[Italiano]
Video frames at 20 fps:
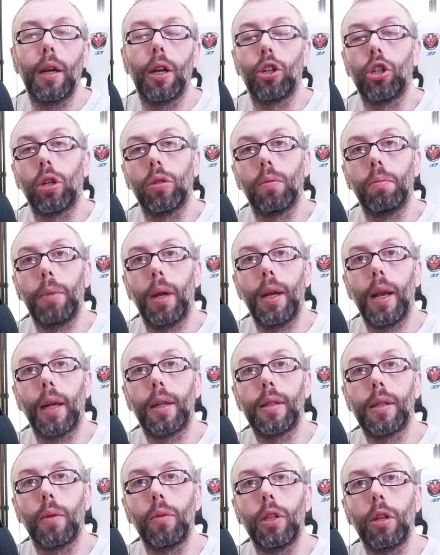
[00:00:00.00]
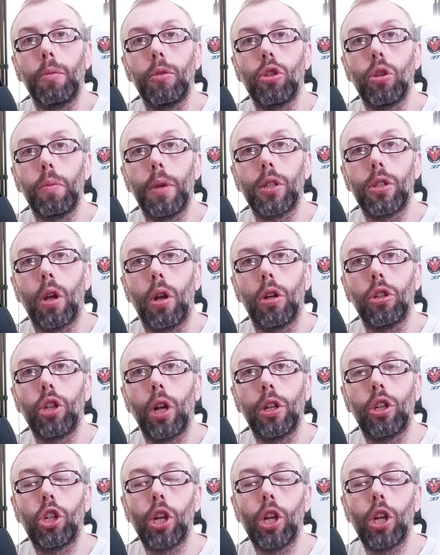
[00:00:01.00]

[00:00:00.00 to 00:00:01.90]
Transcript: lasciate un bel like, seguitemi sui miei social.